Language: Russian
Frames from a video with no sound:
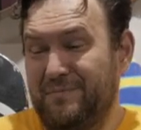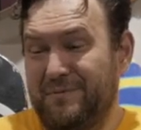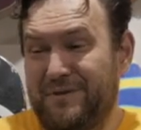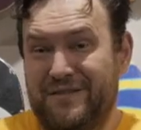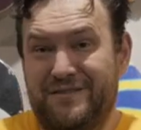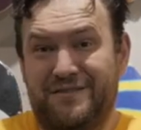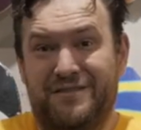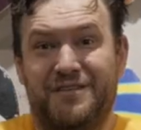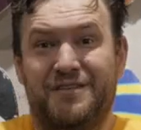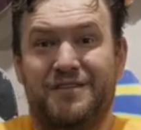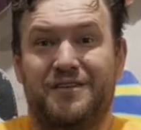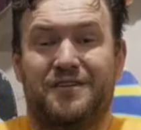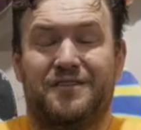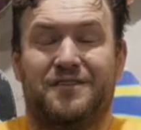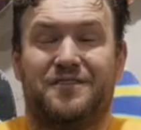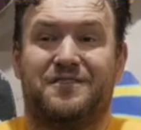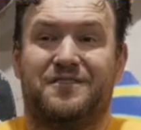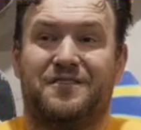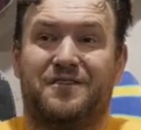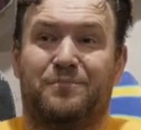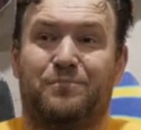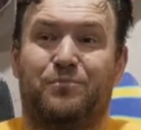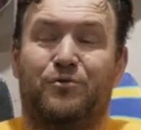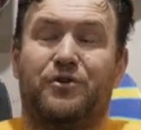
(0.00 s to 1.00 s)
пластинка до
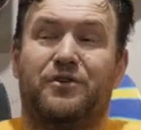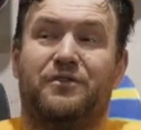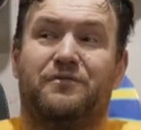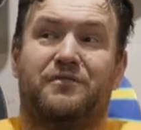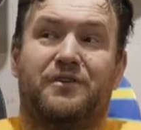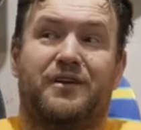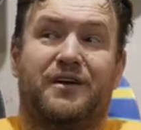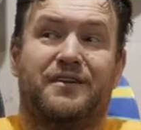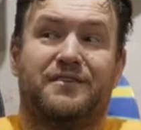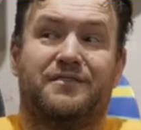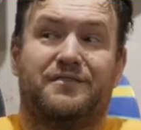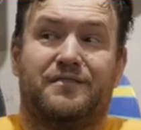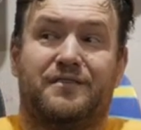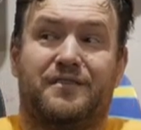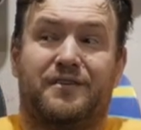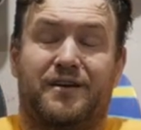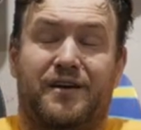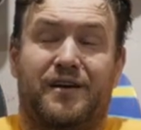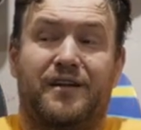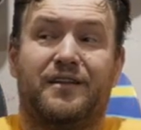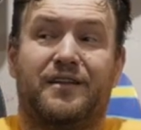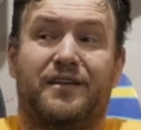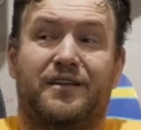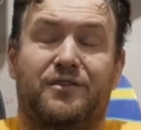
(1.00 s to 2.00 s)
сих пор является
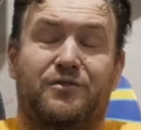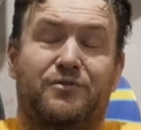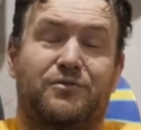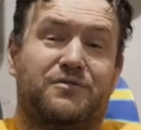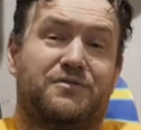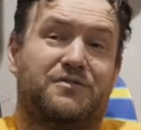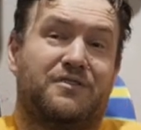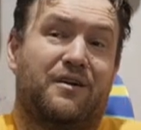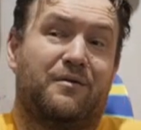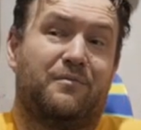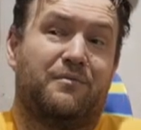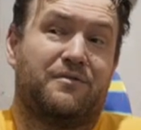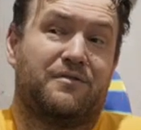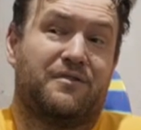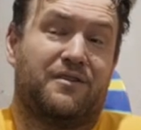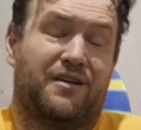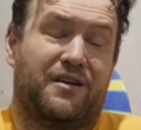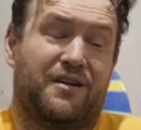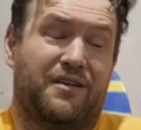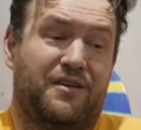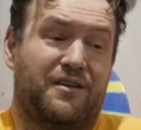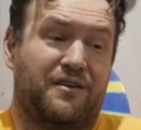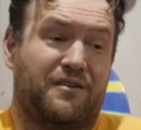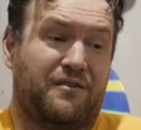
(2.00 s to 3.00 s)
реально одной из самых
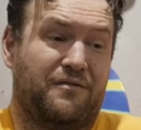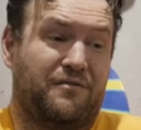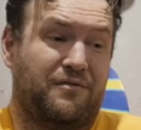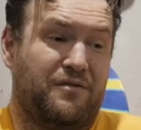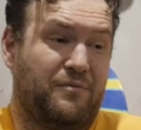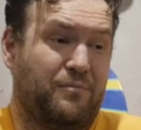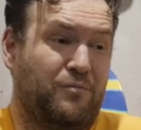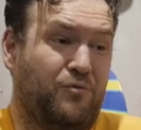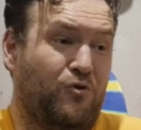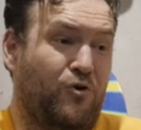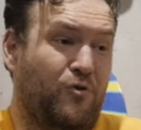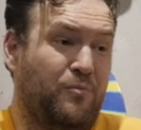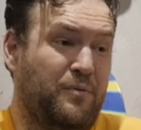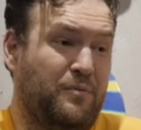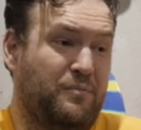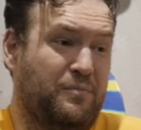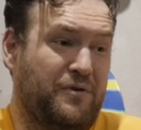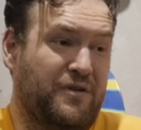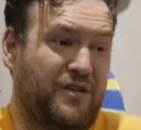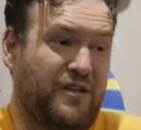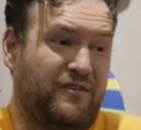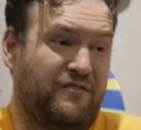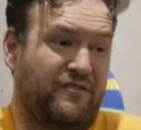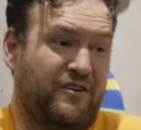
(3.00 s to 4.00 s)
дорогих в хип-хопе
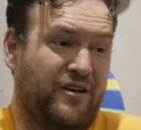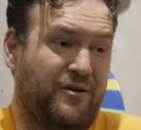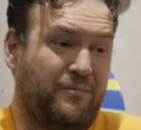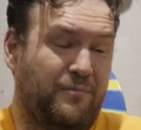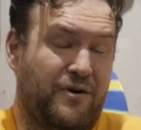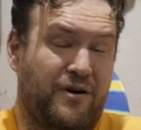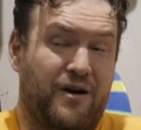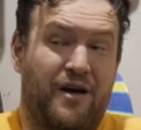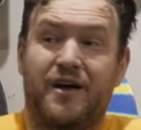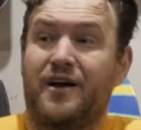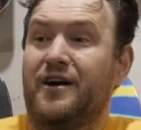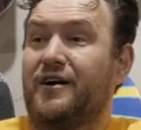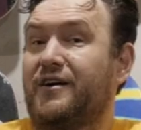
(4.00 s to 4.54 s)
продаваемых,